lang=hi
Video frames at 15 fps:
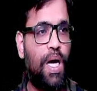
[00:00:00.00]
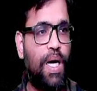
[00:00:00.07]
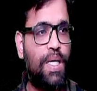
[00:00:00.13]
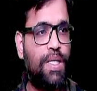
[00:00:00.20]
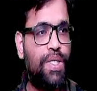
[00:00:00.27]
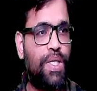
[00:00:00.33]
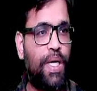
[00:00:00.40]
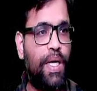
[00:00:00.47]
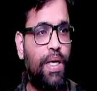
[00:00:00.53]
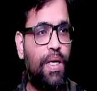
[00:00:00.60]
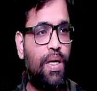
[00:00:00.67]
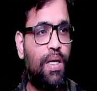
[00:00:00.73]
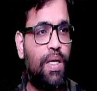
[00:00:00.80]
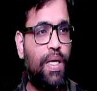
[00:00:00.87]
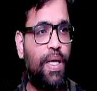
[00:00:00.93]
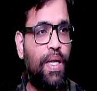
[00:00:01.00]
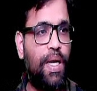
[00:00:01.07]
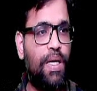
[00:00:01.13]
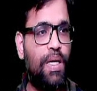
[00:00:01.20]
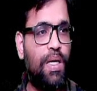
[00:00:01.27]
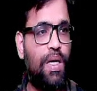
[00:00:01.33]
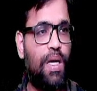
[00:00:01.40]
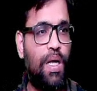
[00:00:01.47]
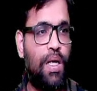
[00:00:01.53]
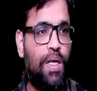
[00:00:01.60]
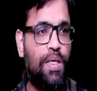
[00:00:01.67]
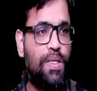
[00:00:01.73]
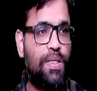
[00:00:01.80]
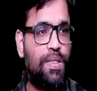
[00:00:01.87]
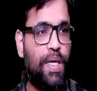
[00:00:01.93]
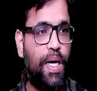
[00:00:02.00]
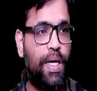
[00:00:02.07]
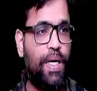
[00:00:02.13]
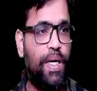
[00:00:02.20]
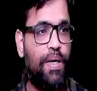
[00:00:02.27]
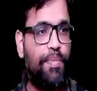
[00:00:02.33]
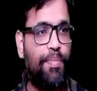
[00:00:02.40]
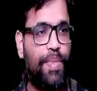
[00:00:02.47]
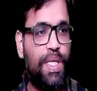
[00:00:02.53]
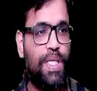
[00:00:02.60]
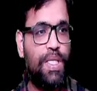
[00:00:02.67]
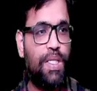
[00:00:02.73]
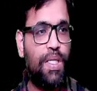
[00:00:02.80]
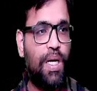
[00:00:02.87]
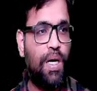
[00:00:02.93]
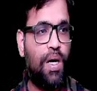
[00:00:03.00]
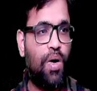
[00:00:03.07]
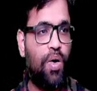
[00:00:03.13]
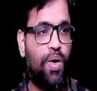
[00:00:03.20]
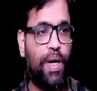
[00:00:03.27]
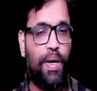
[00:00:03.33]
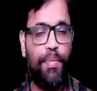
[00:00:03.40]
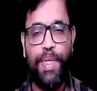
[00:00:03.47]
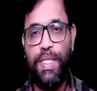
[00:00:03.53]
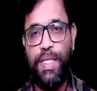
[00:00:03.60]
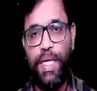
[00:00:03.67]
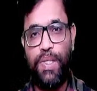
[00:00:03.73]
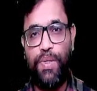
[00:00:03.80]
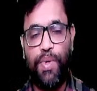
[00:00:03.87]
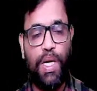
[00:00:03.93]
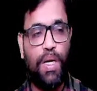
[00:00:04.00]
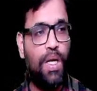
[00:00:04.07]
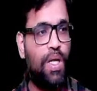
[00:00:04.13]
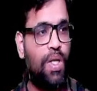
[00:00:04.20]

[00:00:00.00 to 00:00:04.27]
अक्षय किरण सागर विदिशा और अमित जायसवाल